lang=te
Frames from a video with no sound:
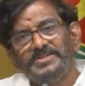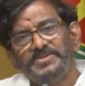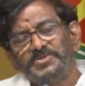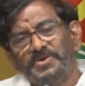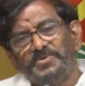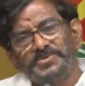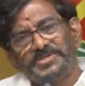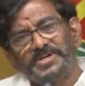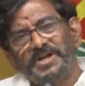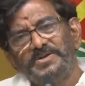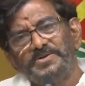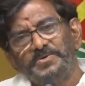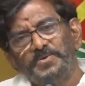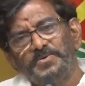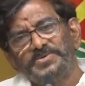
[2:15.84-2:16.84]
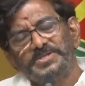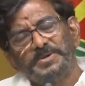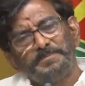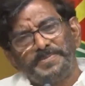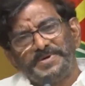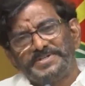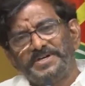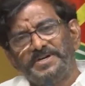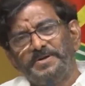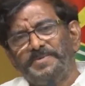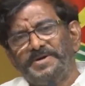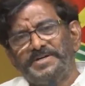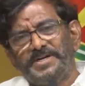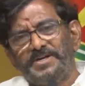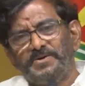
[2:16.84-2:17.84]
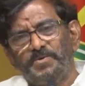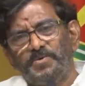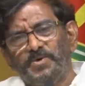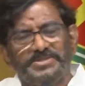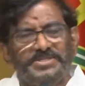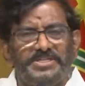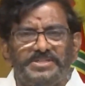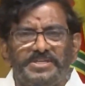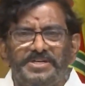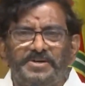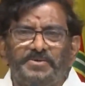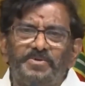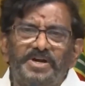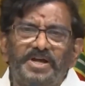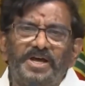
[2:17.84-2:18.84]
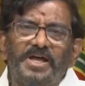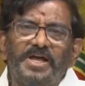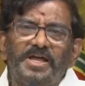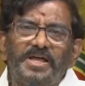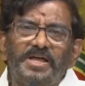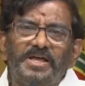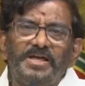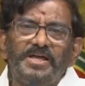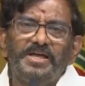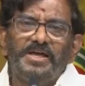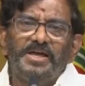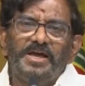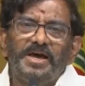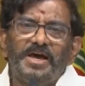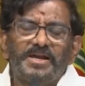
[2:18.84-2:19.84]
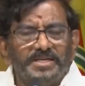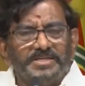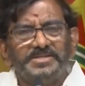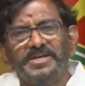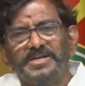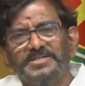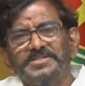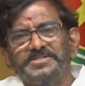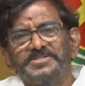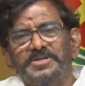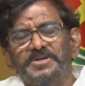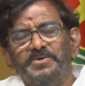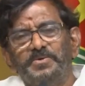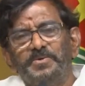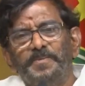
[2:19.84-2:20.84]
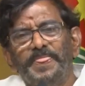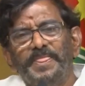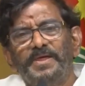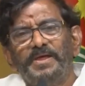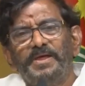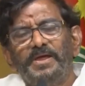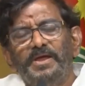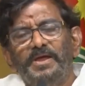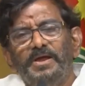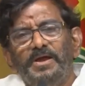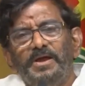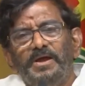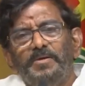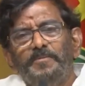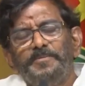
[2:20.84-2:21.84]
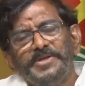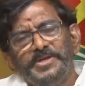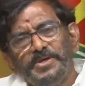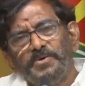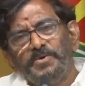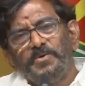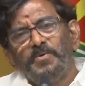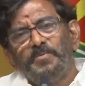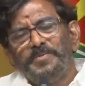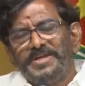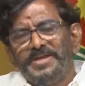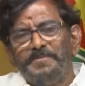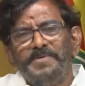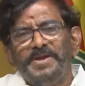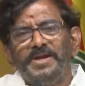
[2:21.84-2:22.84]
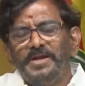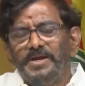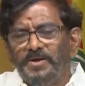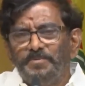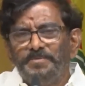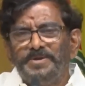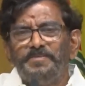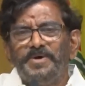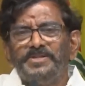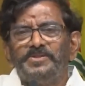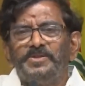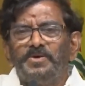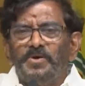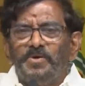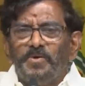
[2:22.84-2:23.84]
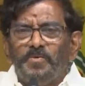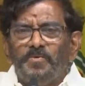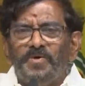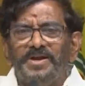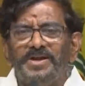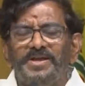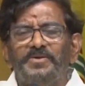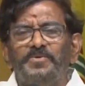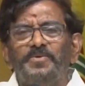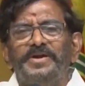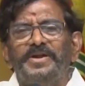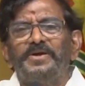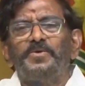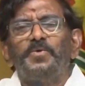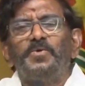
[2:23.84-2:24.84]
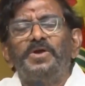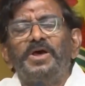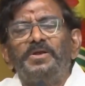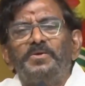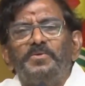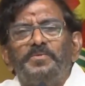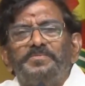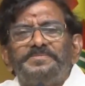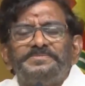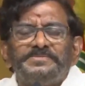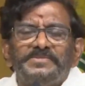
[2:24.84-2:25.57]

ఐదు సంవత్సరాలు సప్రెషన్లో పెట్టారు గొంతెత్తనీయకుండా అరాచకాలు చేశారు మీరు మీ ఎమ్మెల్యేలు మీ మంత్రులు వాళ్ళు వెనకుండే గూండాలు